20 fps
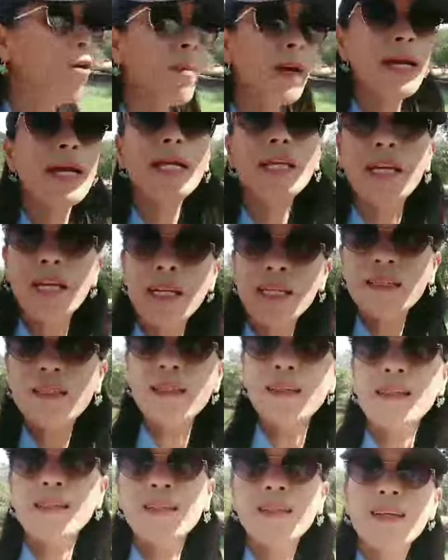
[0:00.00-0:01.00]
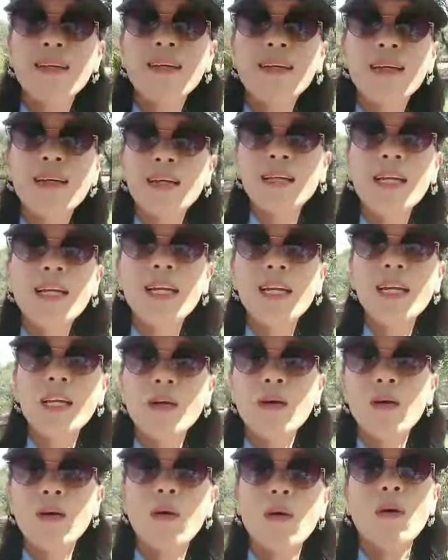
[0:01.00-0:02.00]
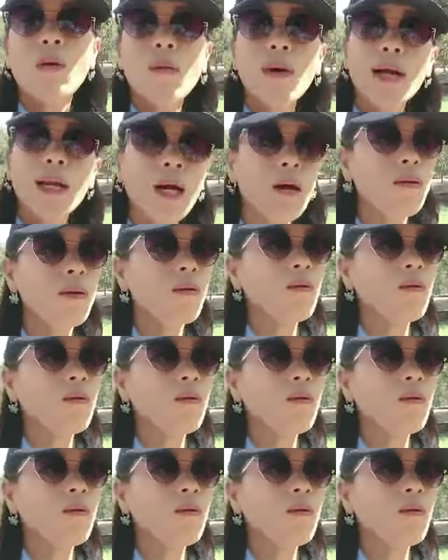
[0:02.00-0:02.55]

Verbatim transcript: เขาไม่ให้ขึ้นกี้ก็เลยงงๆว่าเอา